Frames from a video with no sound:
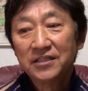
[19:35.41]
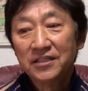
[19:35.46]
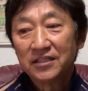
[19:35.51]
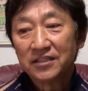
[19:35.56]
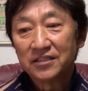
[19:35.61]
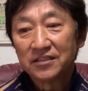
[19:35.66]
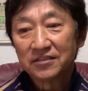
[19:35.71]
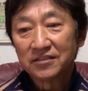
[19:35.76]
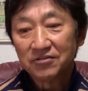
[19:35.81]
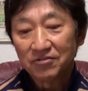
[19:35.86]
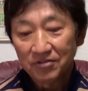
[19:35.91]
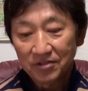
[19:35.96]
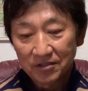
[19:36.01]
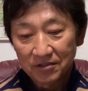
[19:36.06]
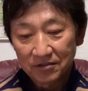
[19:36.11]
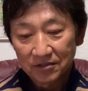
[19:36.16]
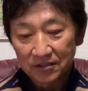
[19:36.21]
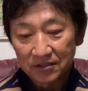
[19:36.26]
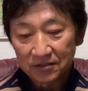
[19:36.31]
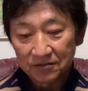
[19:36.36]
えー、その辺
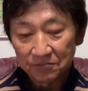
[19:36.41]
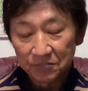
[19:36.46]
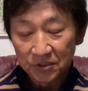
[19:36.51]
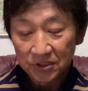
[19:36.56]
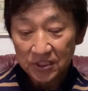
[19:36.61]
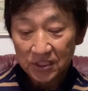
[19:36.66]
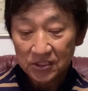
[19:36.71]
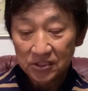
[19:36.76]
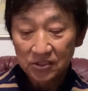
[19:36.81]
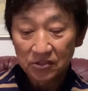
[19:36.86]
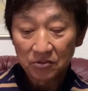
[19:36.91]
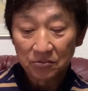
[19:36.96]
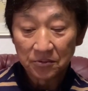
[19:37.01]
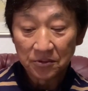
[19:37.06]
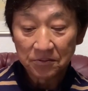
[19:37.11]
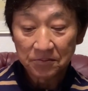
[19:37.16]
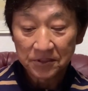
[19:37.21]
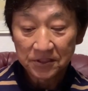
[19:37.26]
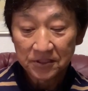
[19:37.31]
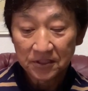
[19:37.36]
難しいと思い
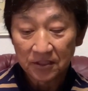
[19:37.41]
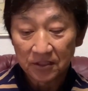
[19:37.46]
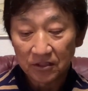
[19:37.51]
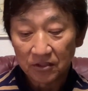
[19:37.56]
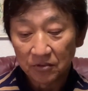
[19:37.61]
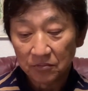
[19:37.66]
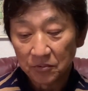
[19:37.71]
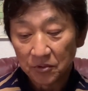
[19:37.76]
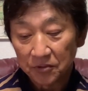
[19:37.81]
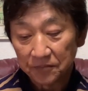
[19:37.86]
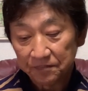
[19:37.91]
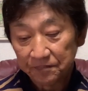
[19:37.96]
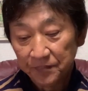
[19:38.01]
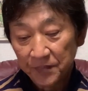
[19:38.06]
ますけれども、